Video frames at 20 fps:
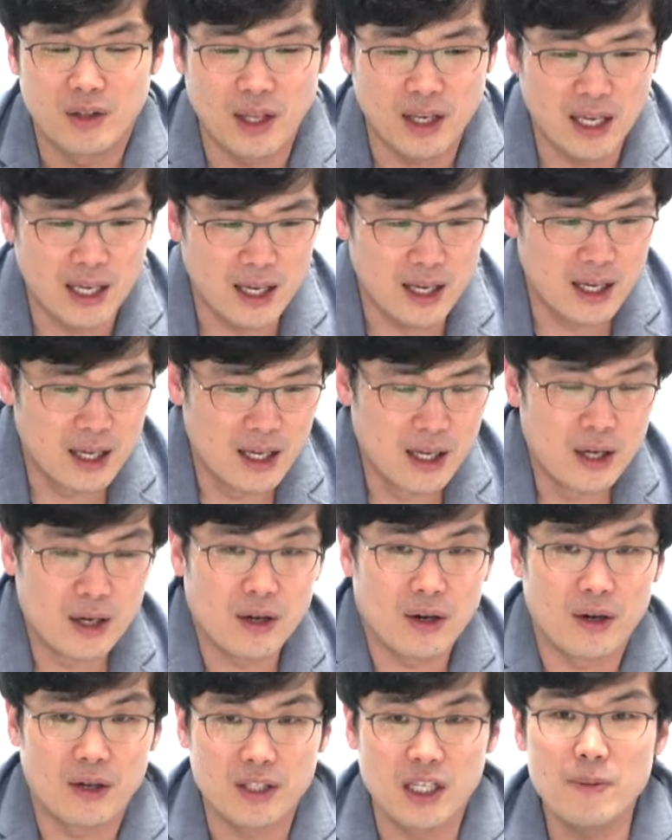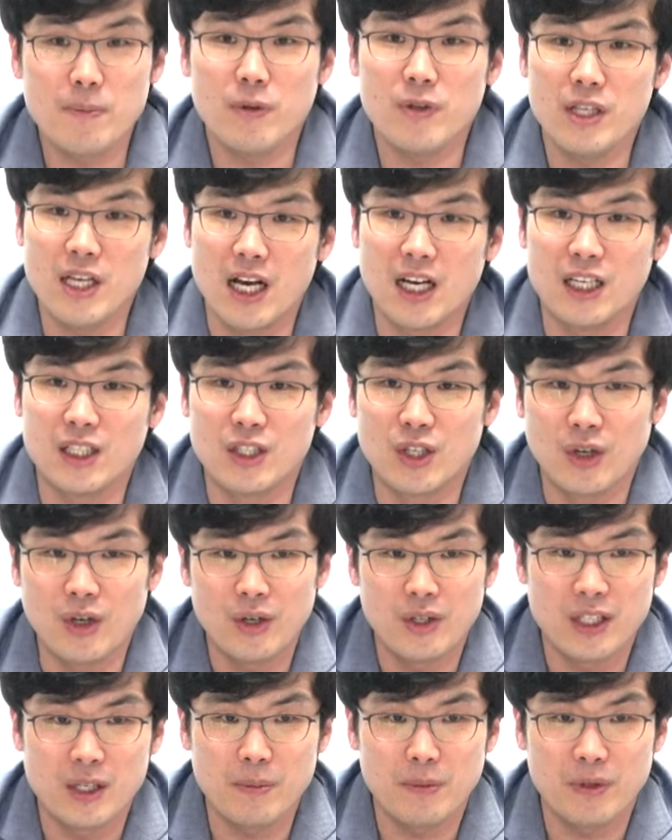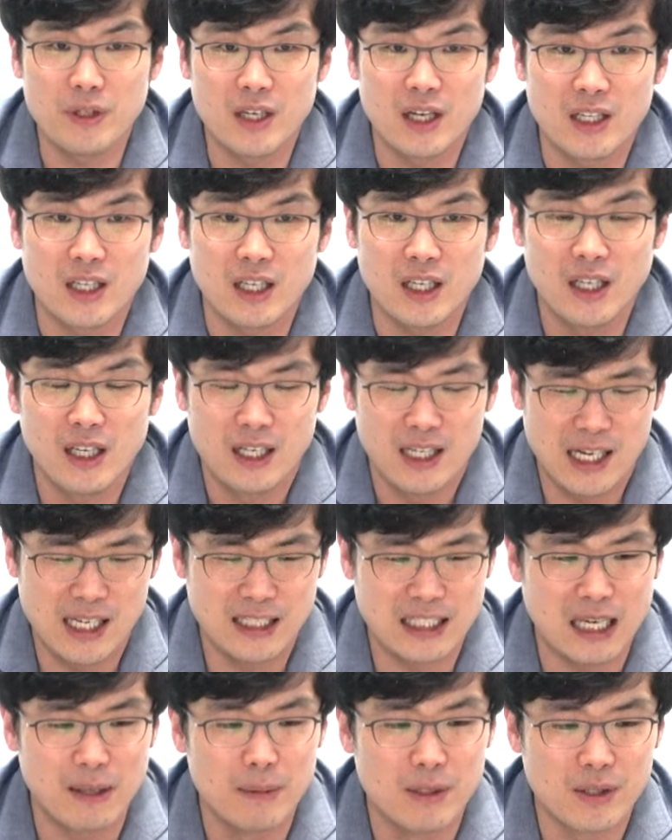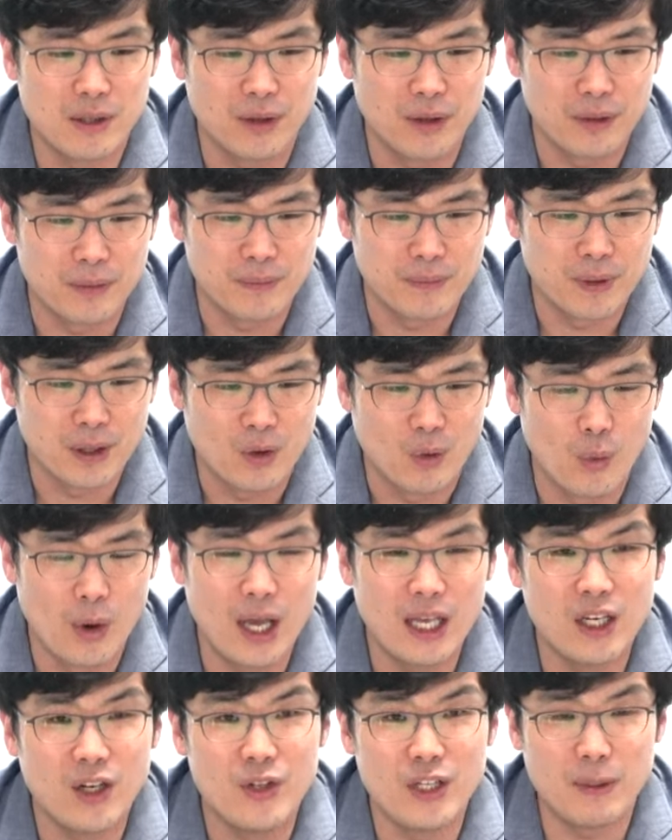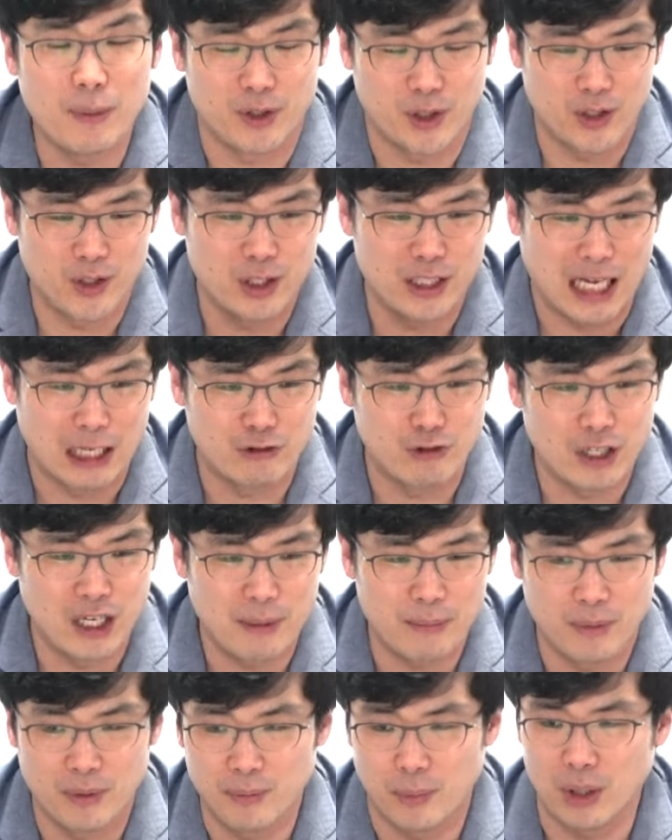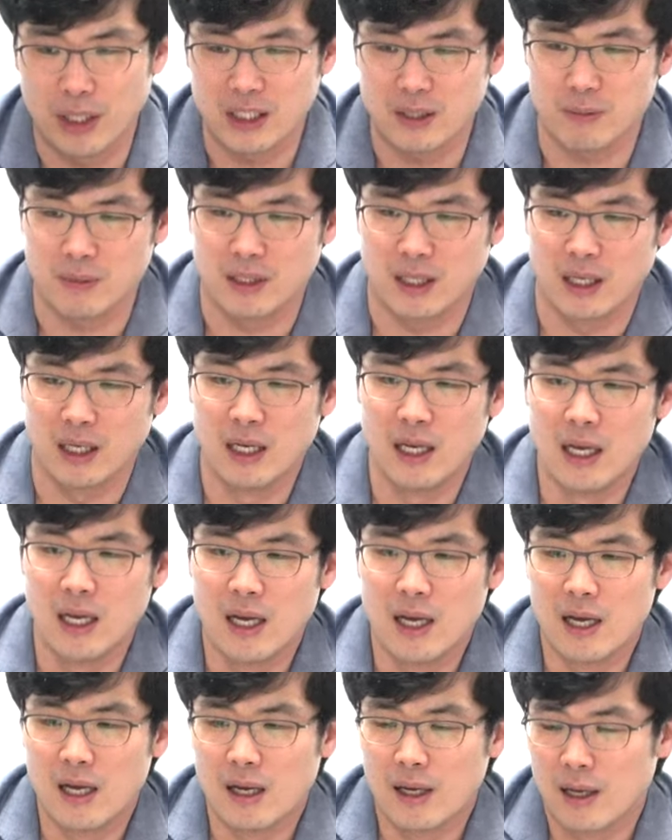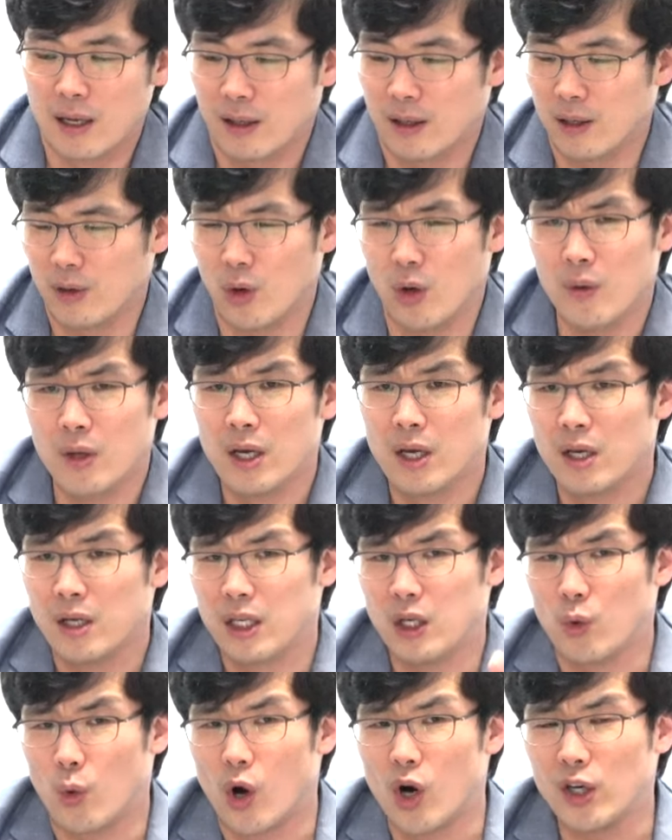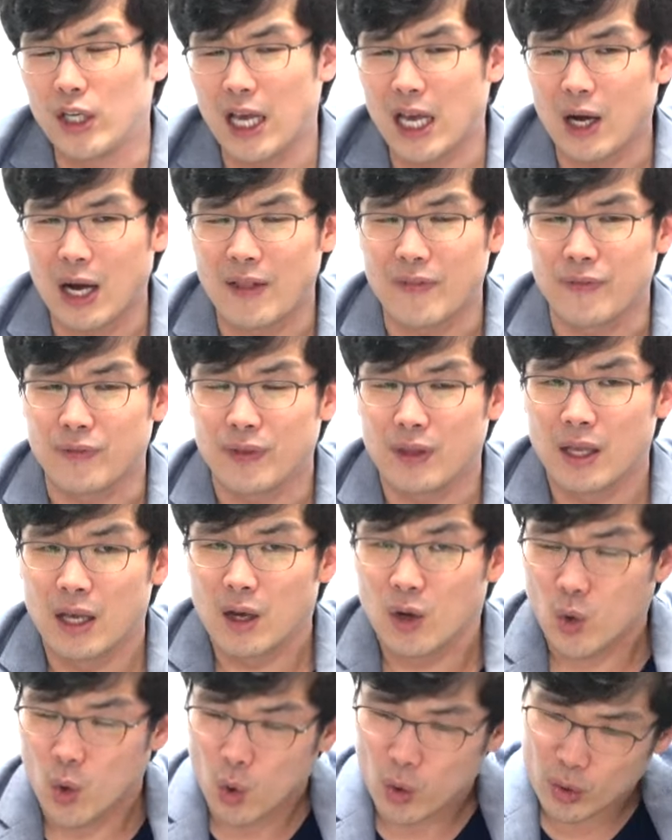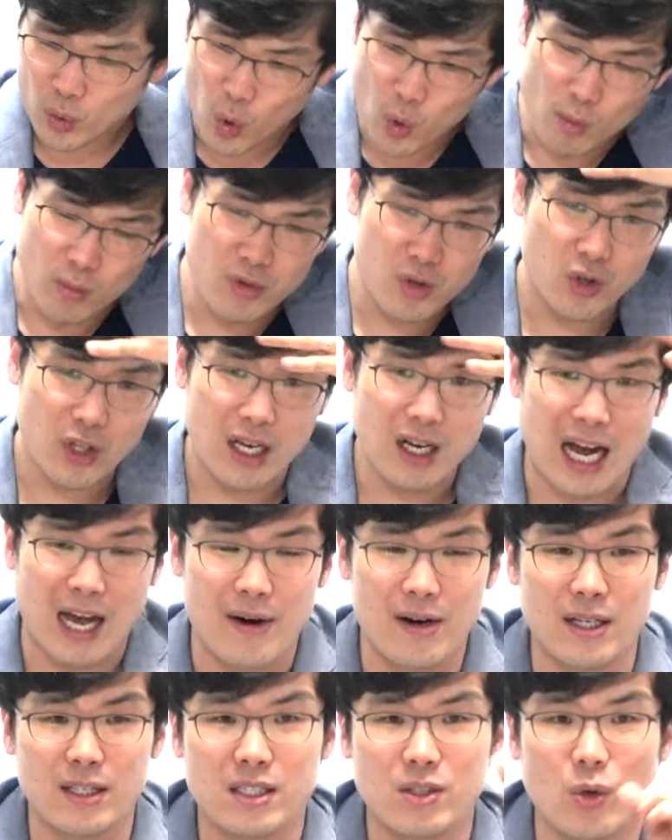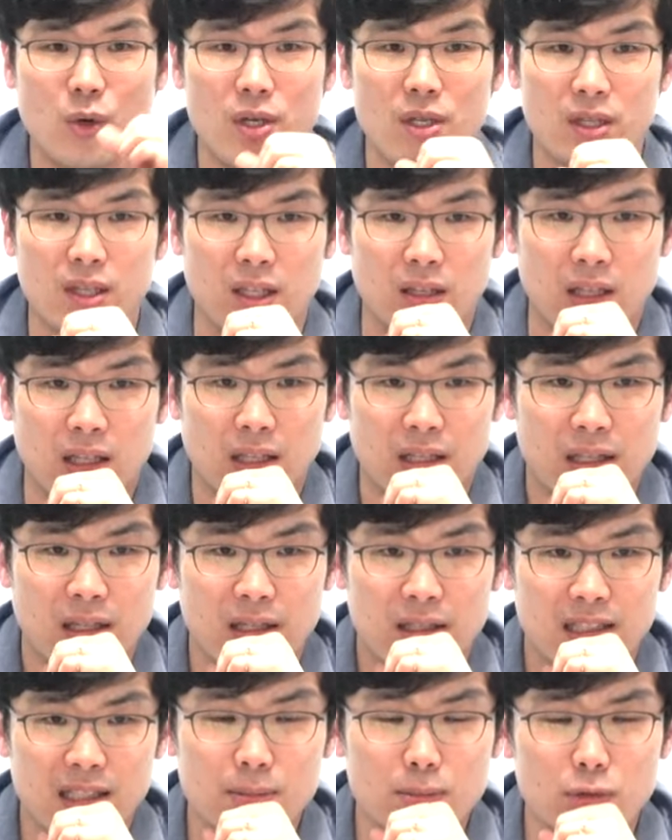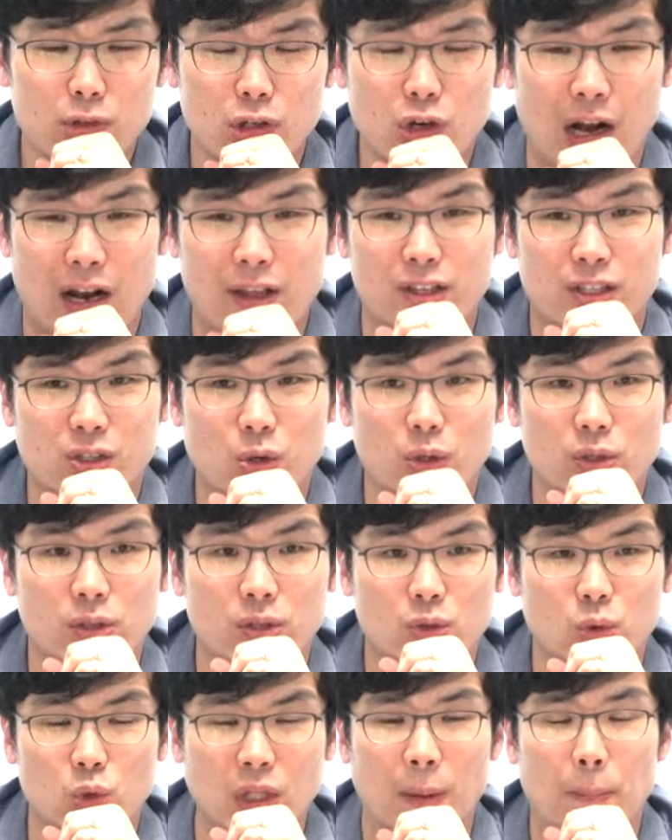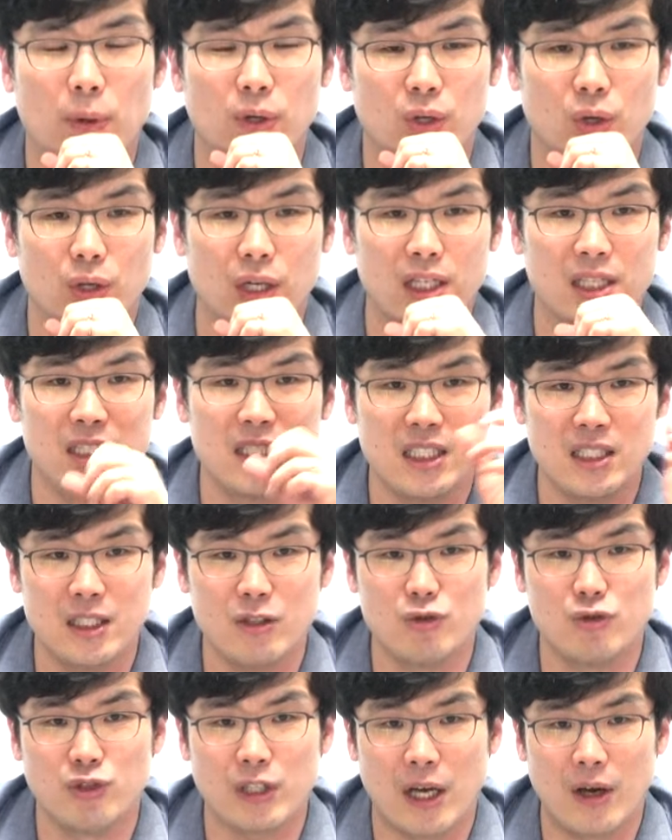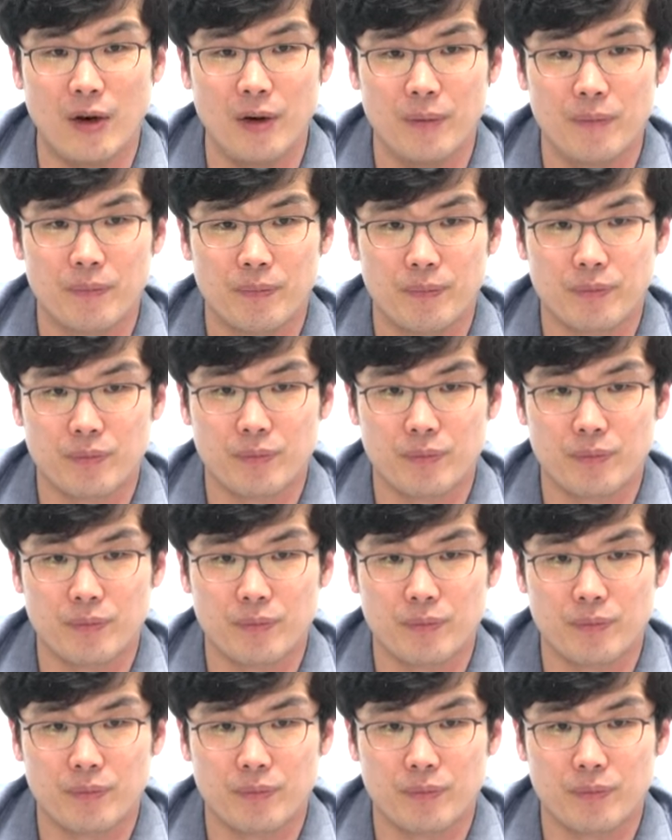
되게 어, 슬픈 이야기죠. 슬픈 이야기. 이게 재밌어요. 왜 이런 일이 벌어졌는지 나중에 한번 보겠습니다. 그리고 이 월계관 곡물로 된 간을 쓰고 있는 식물을 간 쓰고 있는 또 대표적인 신이 누구예요?